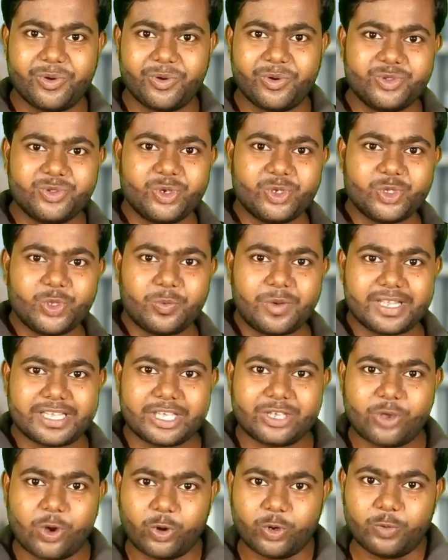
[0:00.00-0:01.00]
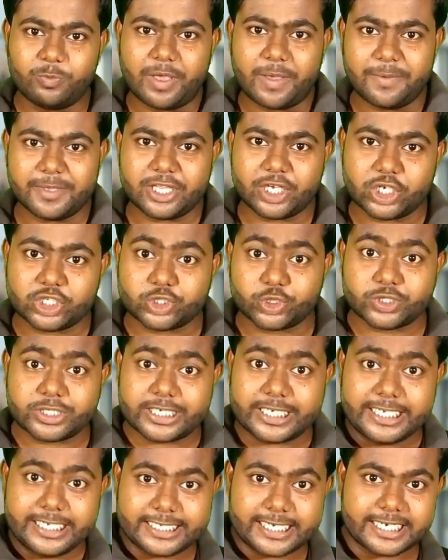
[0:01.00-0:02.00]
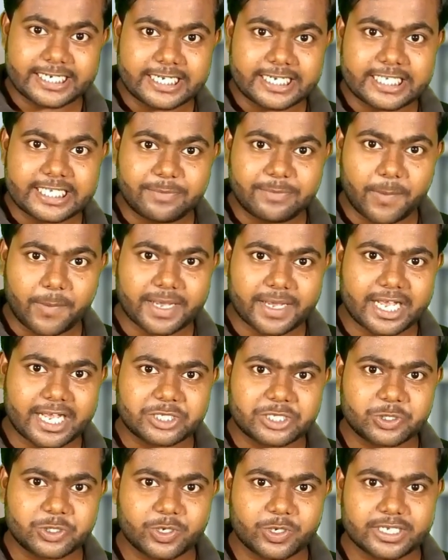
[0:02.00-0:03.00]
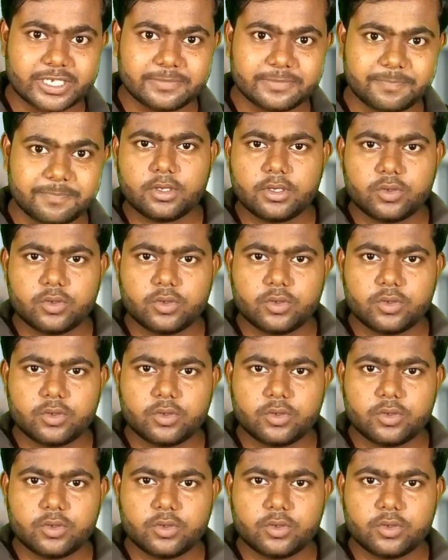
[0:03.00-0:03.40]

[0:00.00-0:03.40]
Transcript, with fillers: বন্ধুরা তোমরা কি কখনো ভেবে দেখেছো যে ইন্টারনেট কিভাবে কাজ করে